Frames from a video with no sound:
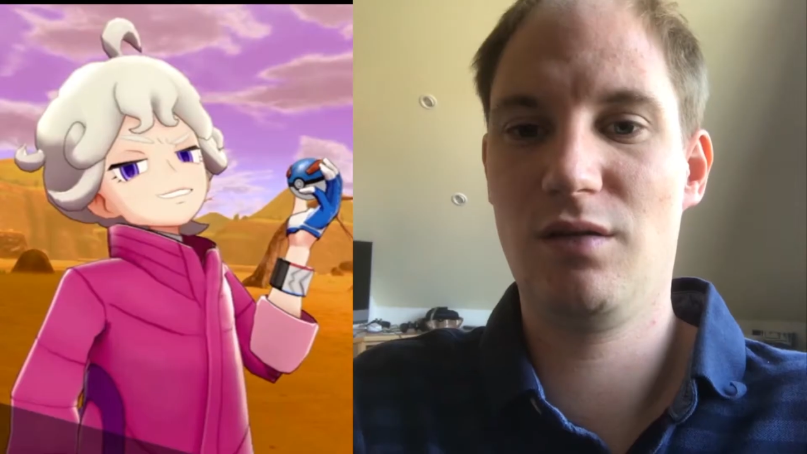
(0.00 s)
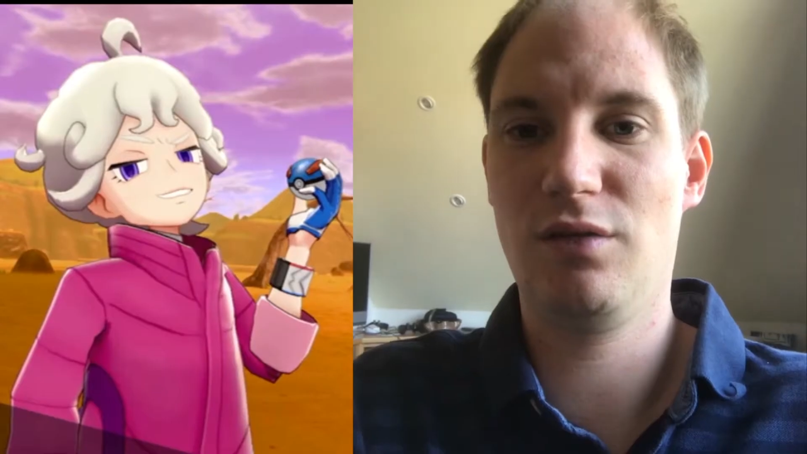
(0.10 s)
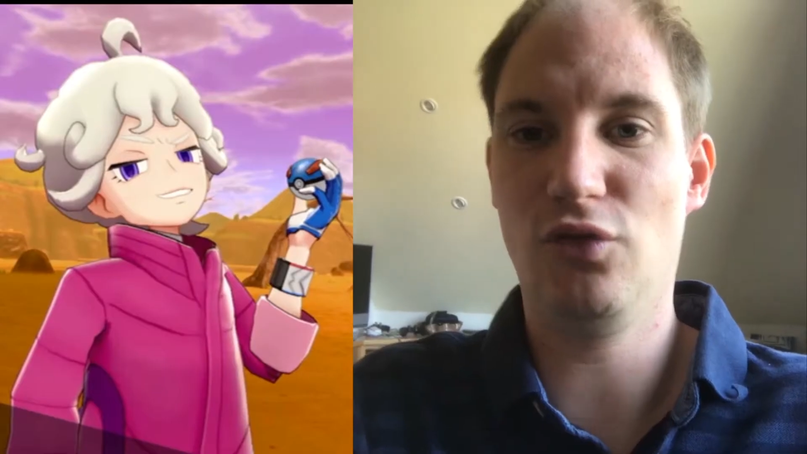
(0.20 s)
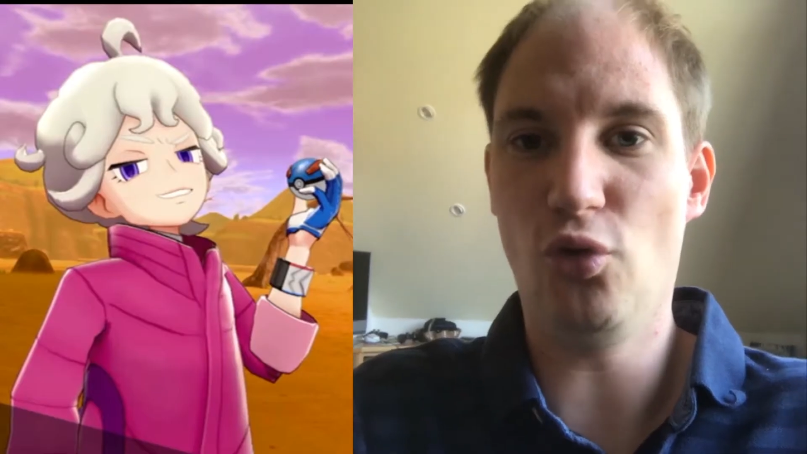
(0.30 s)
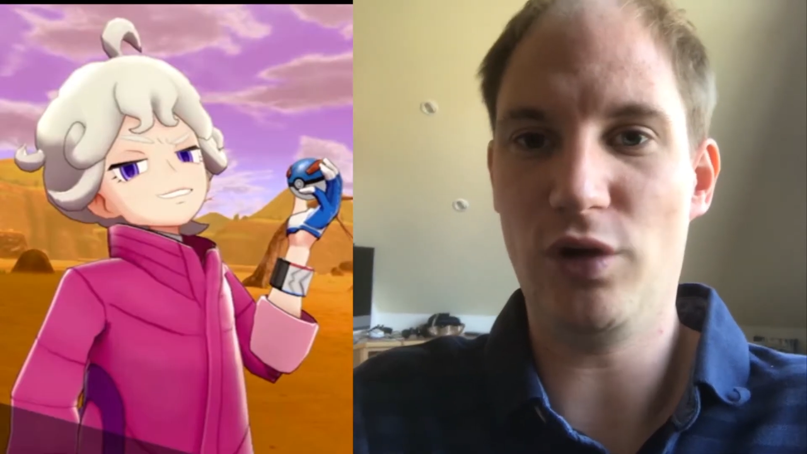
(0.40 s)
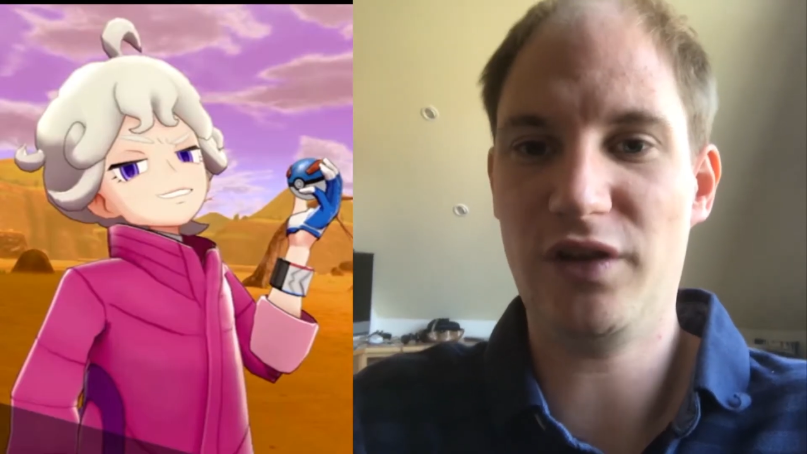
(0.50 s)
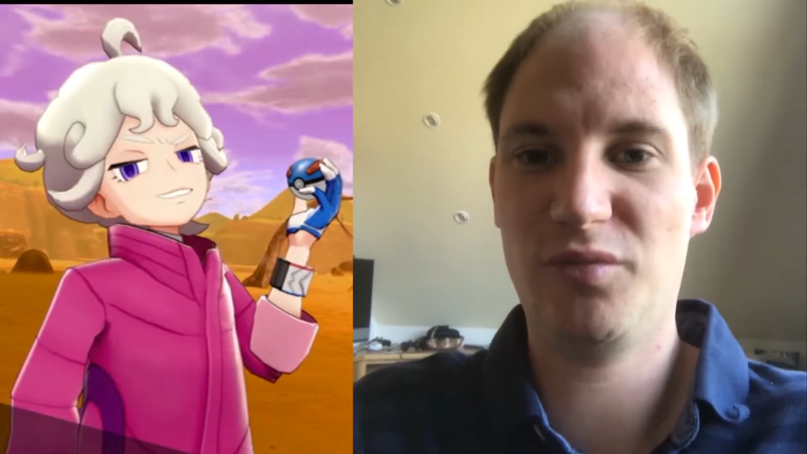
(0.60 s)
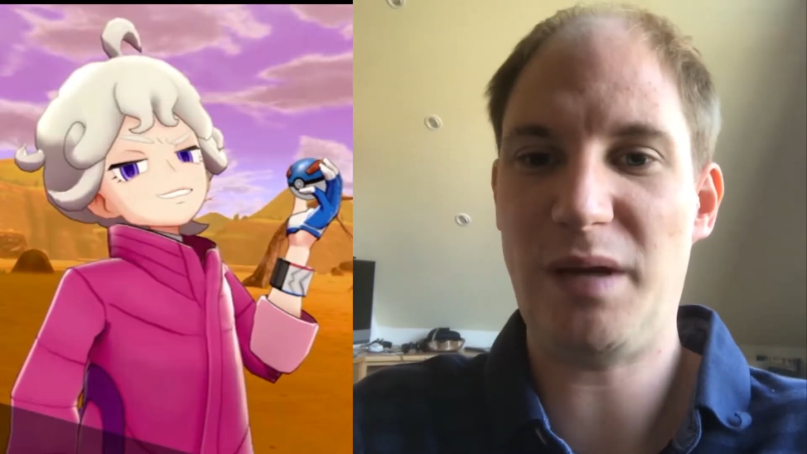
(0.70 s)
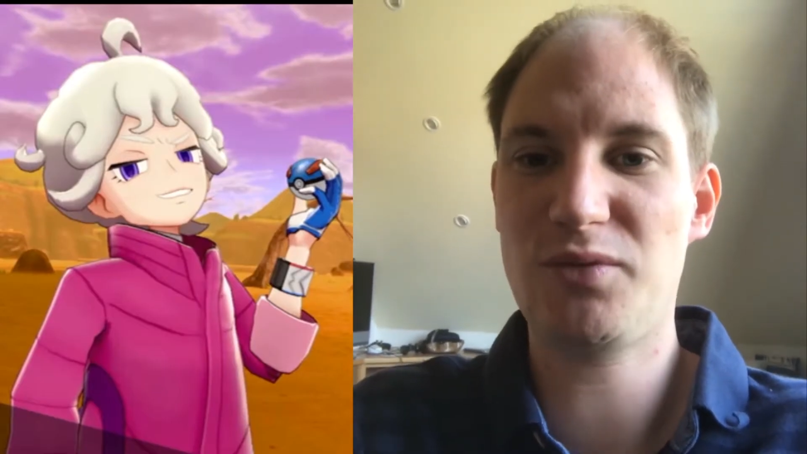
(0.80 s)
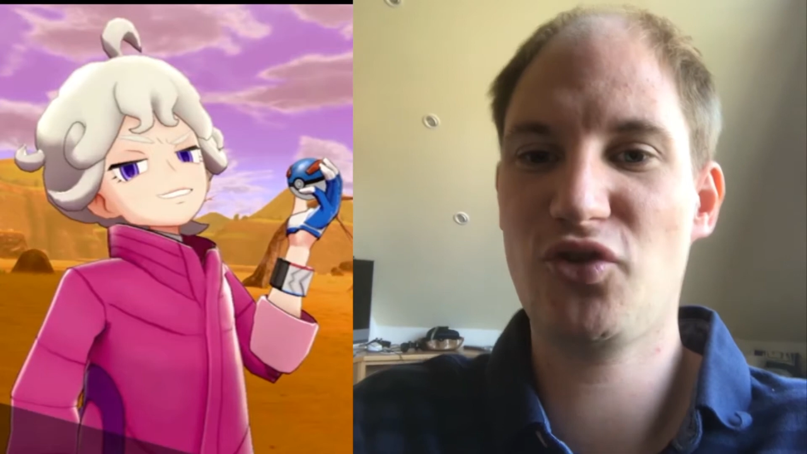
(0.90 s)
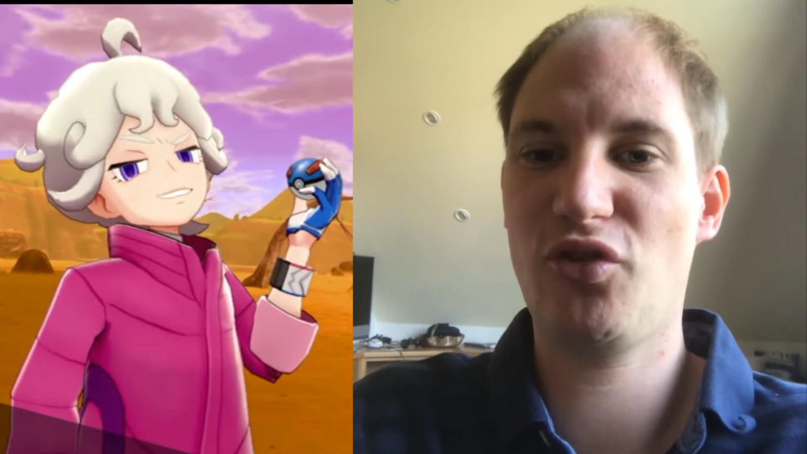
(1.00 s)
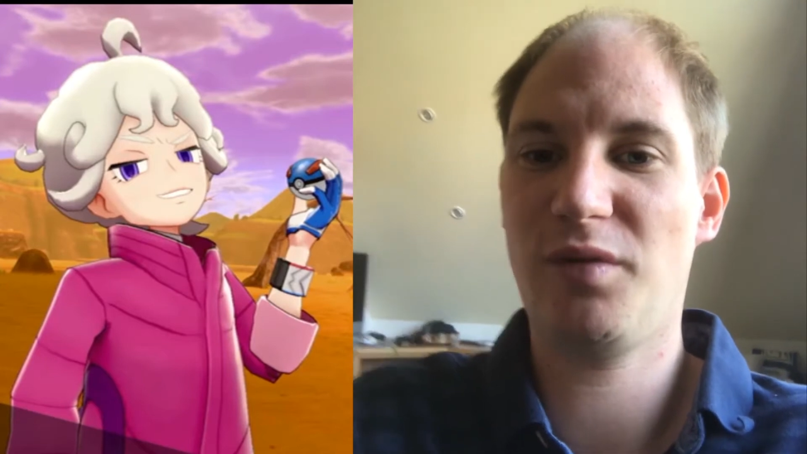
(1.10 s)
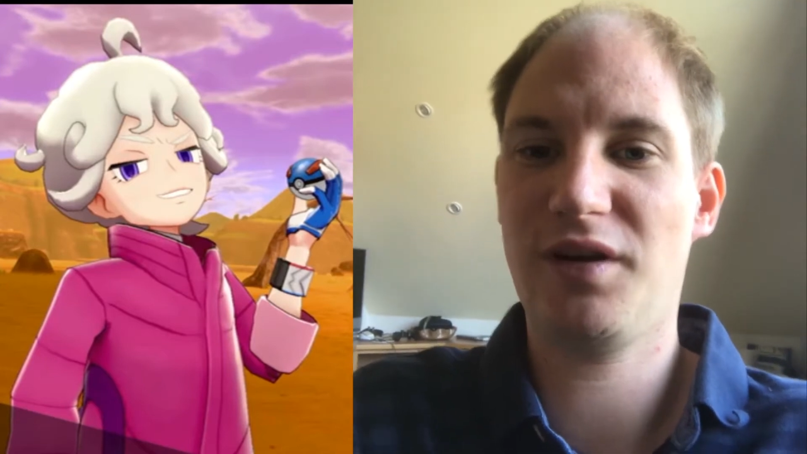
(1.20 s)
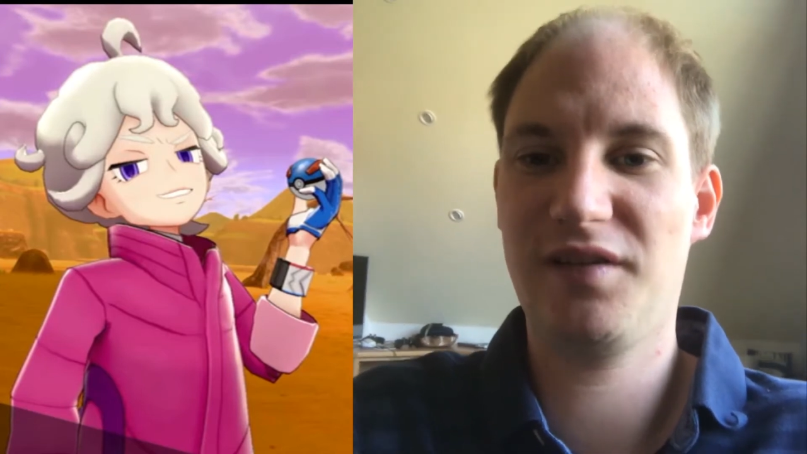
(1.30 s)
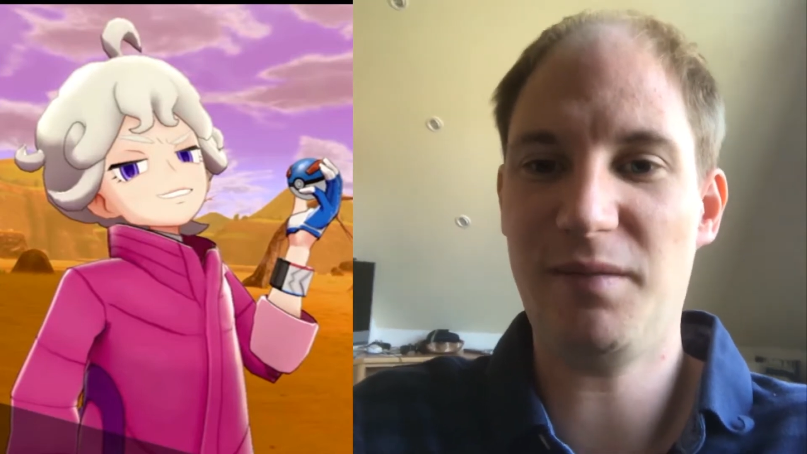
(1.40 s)
So, jetzt zum Abschluss
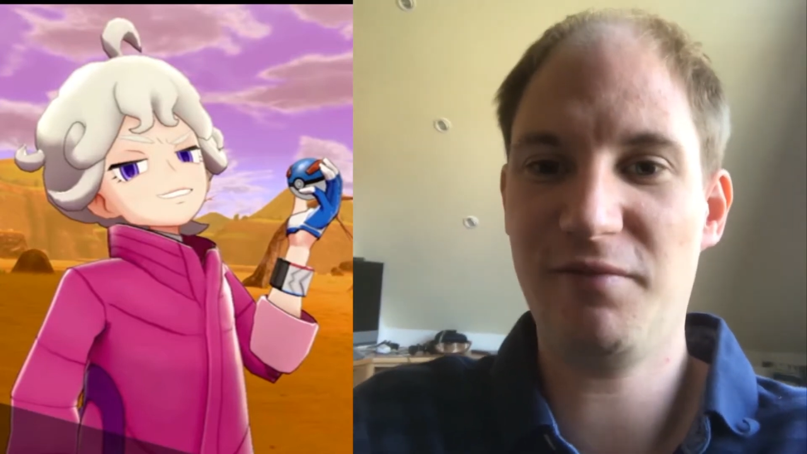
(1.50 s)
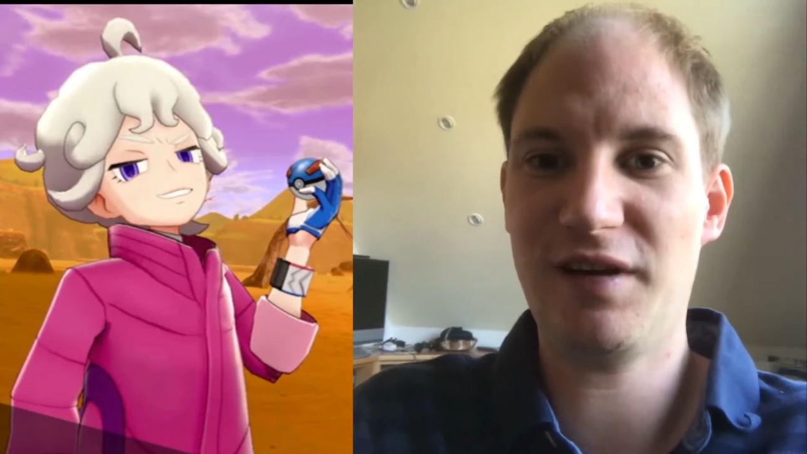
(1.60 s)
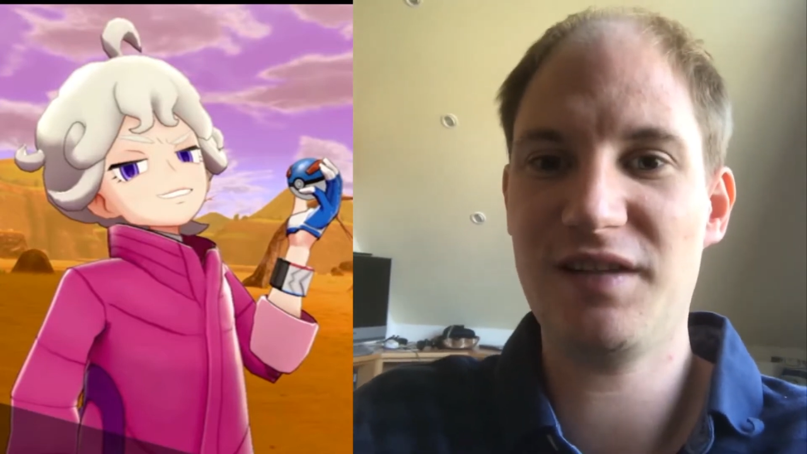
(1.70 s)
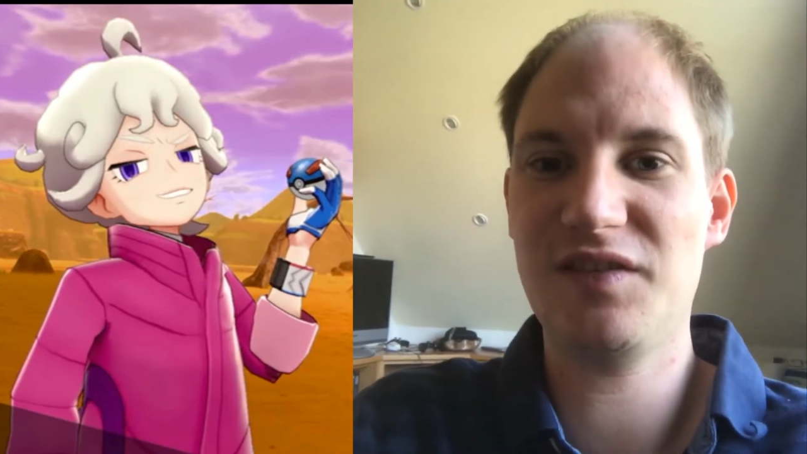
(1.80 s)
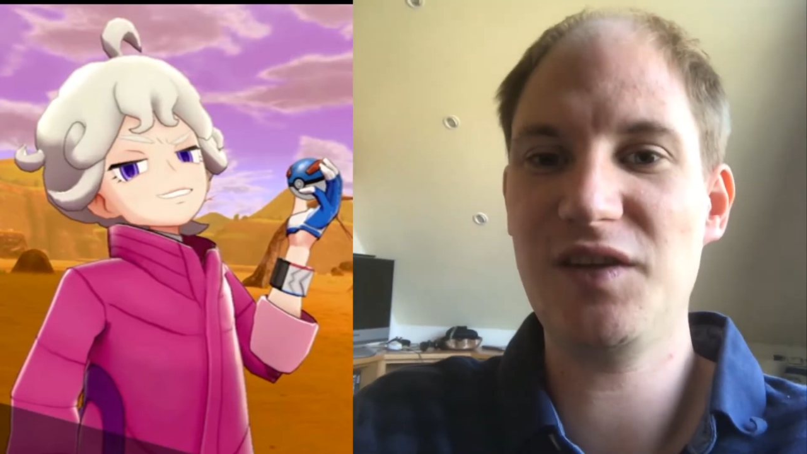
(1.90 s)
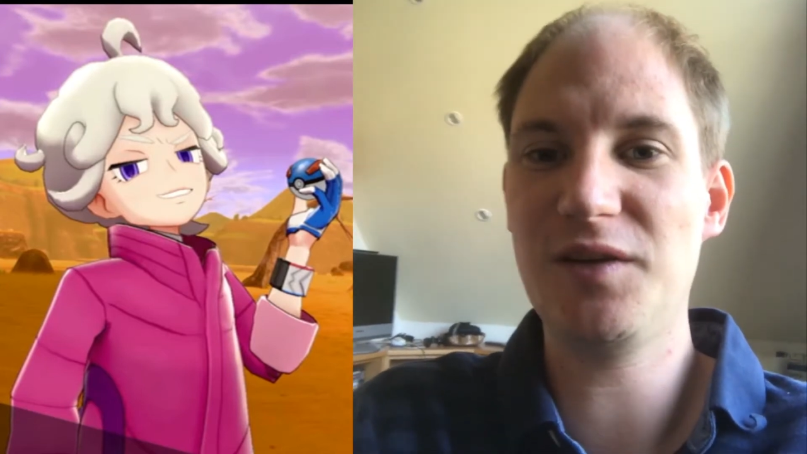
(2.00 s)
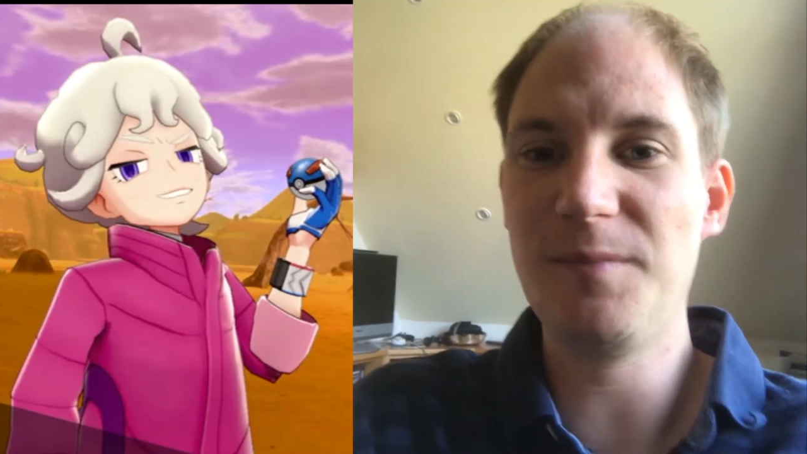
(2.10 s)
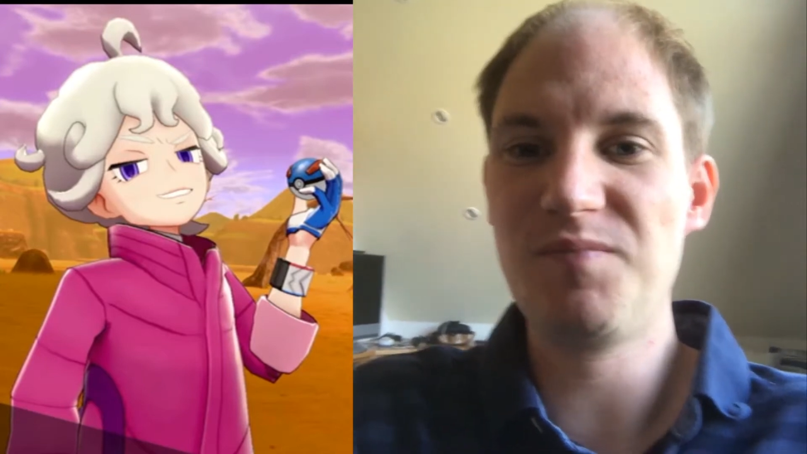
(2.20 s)
nochmal ein Gesamtfazit.